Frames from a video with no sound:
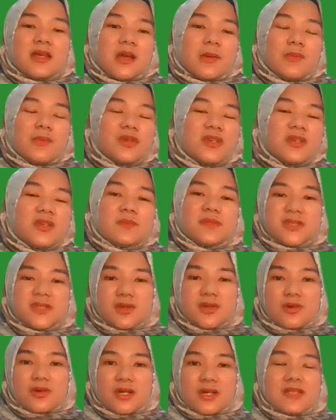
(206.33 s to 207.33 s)
Namun di
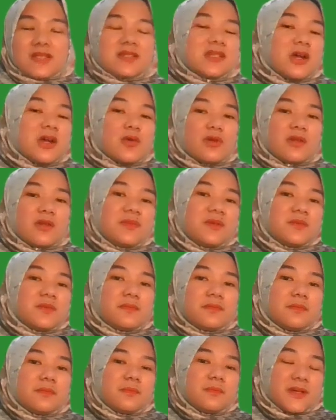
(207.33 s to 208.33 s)
fisiokrat jauh
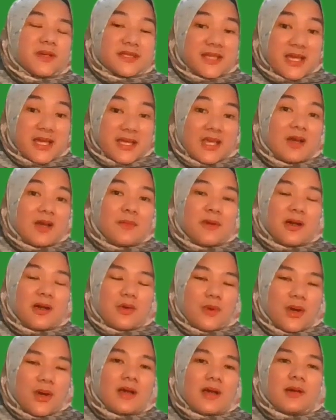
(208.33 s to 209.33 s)
lebih percaya
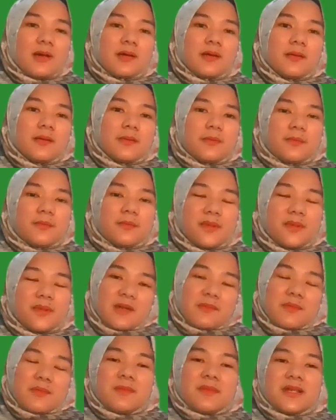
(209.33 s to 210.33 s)
bahwa
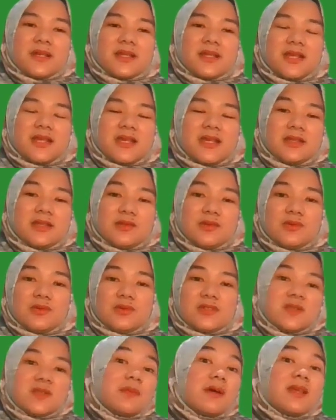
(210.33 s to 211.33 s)
peran pemerintah
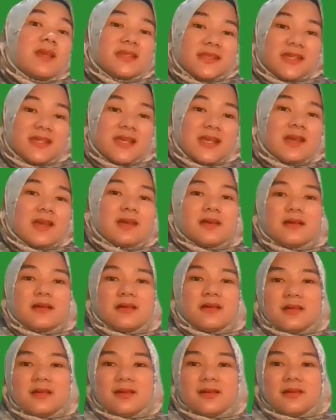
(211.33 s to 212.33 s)
itu sebaiknya
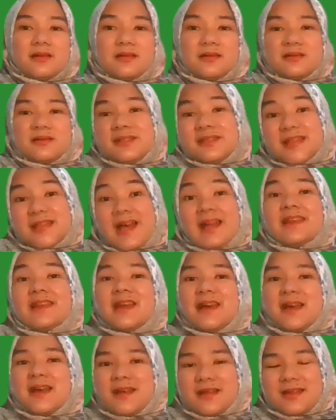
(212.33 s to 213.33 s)
uh, tidak
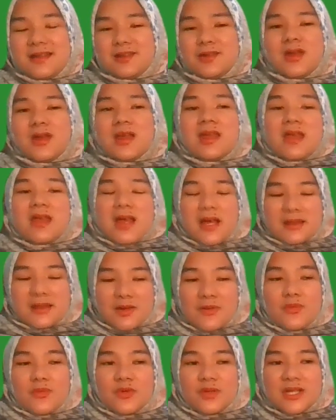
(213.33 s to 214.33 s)
ada gitu
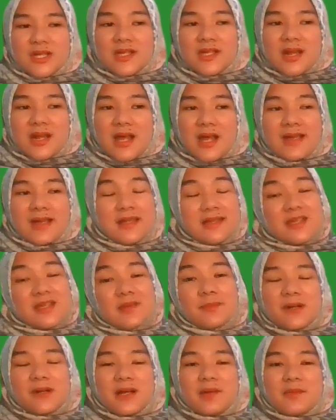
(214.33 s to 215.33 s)
atau mungkin
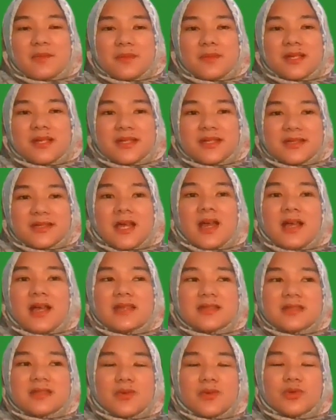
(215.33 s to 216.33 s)
adanya peran pemerintah
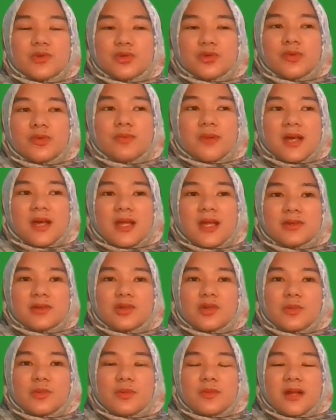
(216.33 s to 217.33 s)
hanya untuk
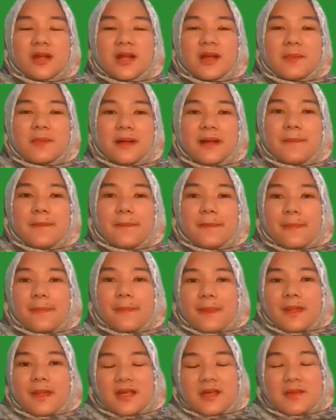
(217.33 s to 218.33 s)
mengatur beberapa
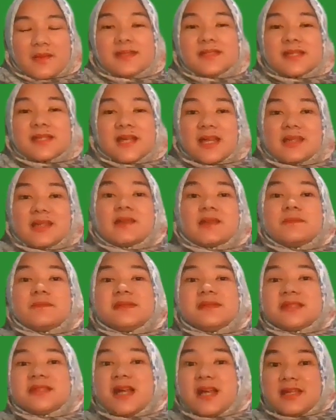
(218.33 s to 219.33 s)

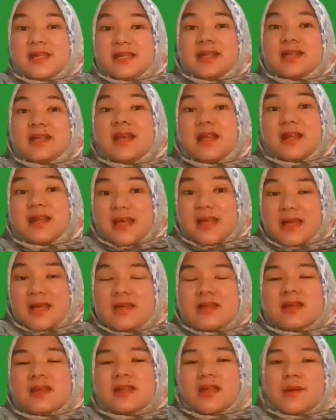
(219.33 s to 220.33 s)
kebijakan-kebijakan
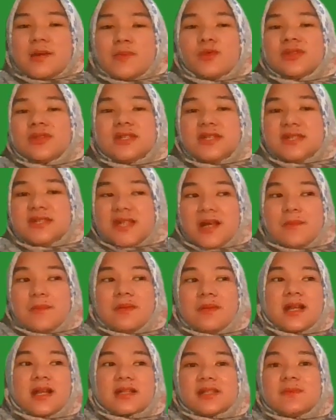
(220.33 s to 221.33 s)
negara namun tidak
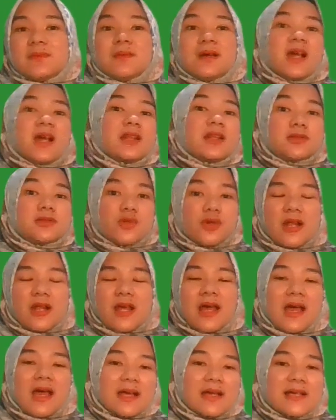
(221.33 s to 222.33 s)
berarti mengatur
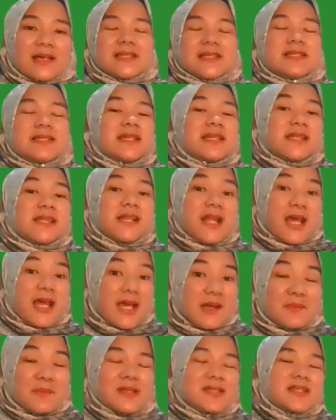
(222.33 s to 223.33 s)
hak
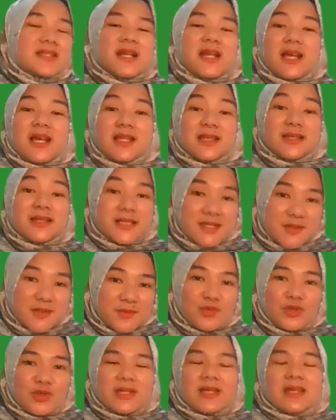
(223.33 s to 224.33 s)
kesejahteraan masyarakat
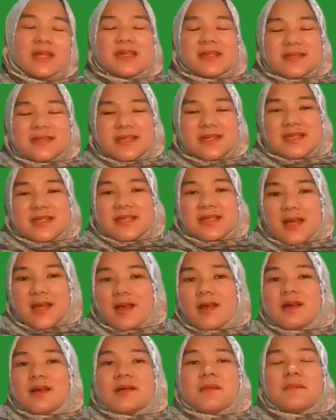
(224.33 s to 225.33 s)
tersebut
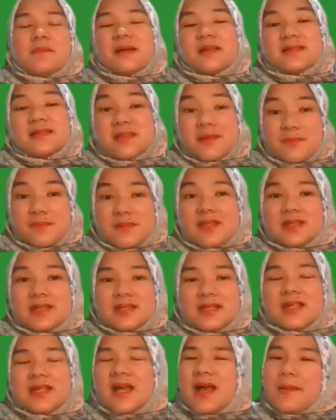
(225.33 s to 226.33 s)
sehingga mazhab
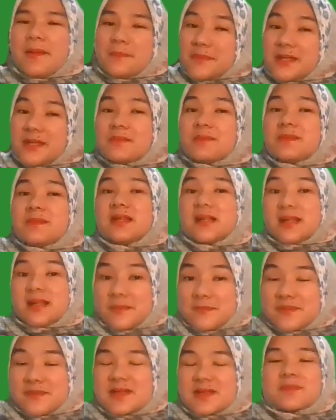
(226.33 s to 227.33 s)
ini hampir
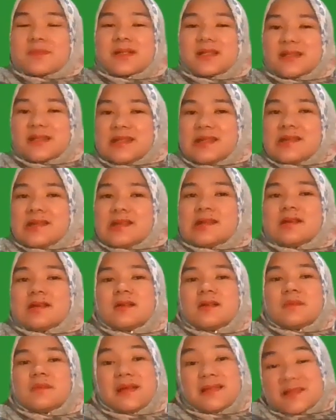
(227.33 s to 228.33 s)
mirip seperti
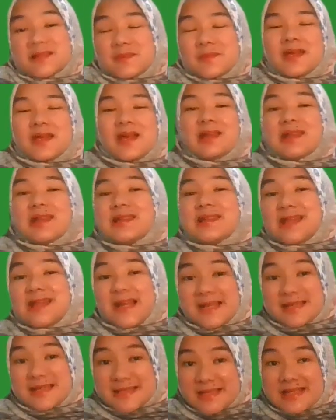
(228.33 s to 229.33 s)
uh, mazhab yang ada di
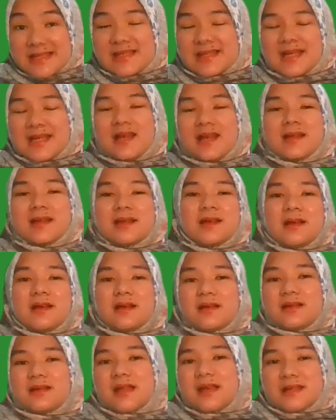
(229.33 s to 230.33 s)
klasik ya
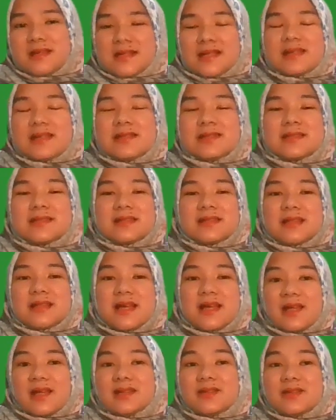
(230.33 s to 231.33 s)
dari yang
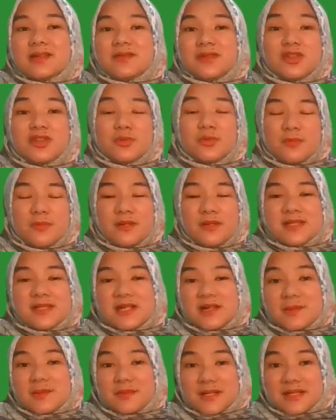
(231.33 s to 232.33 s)
diceritakan di video
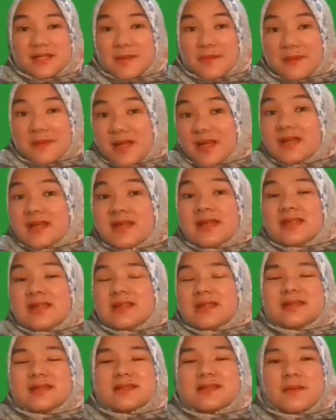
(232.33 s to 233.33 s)
pembelajaran pertama
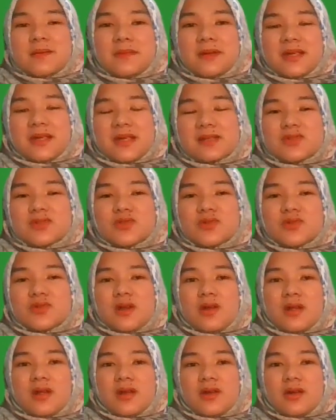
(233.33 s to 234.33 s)
yang disampaikan
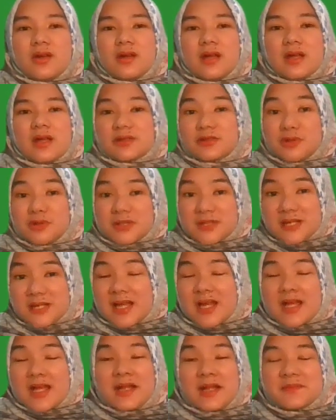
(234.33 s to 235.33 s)
juga oleh
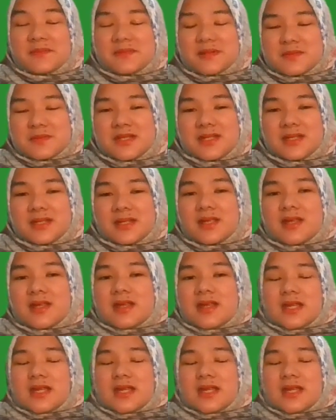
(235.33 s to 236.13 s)
aktornya Adam Smith.